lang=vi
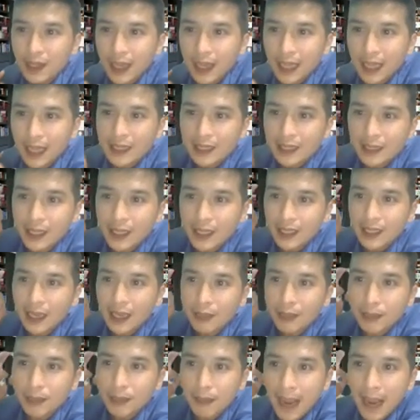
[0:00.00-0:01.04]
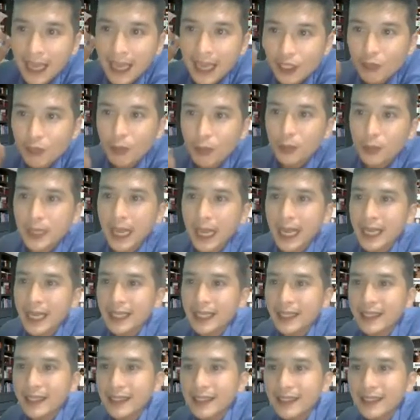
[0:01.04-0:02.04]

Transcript: anh chị tiết kiệm được ba triệu một tháng,